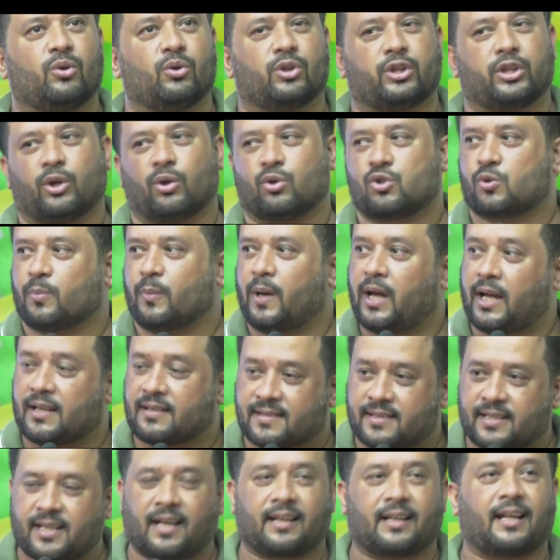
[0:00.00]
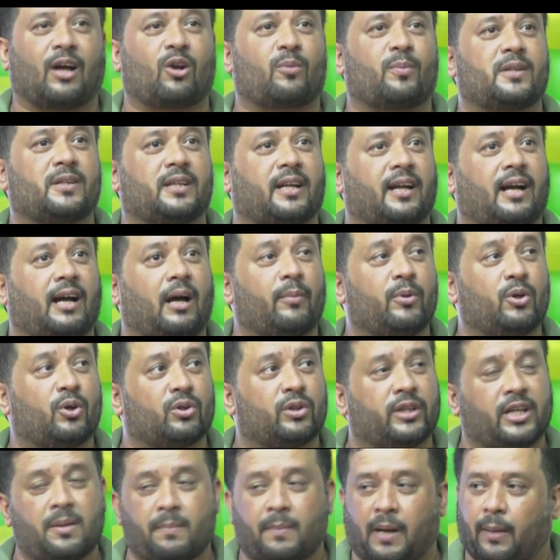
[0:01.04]
होती है उसमें अस्सी हज़ार रुपये तनख्वाह भी
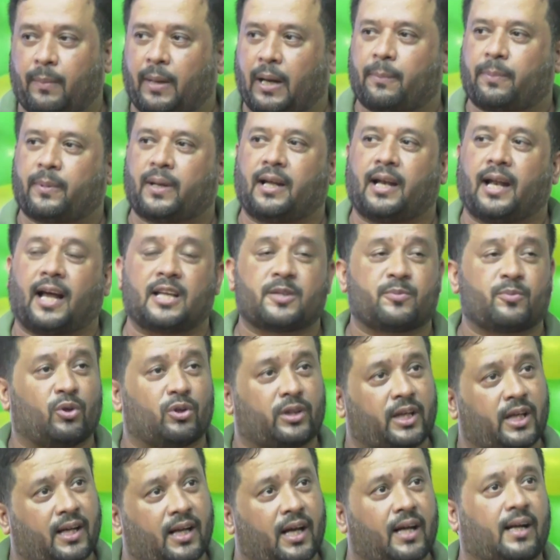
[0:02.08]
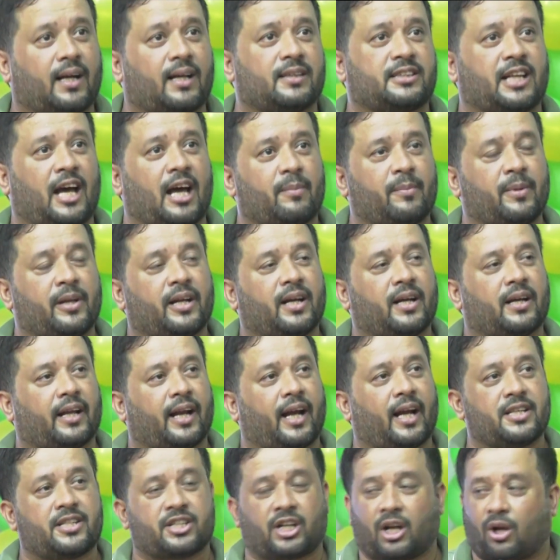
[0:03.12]
होती है माँ बाप का इलाज भी होता है घर का चार महीने का
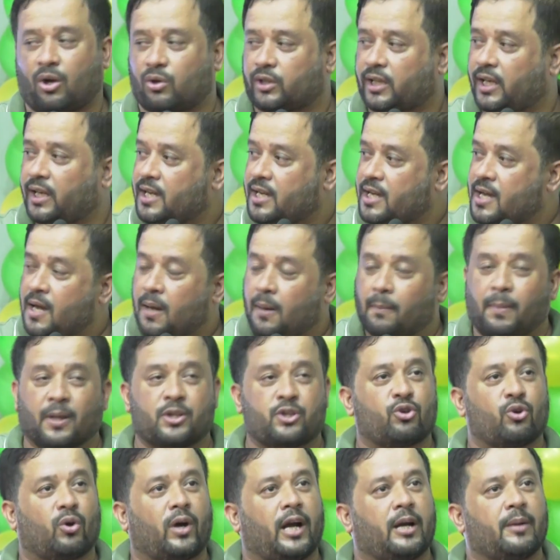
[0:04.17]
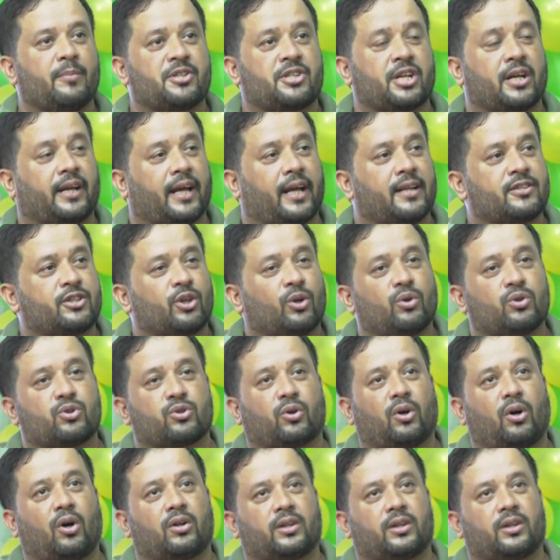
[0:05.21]
किराया चढ़ा होता है बच्चों का एडमिशन कैंसिल हो चुका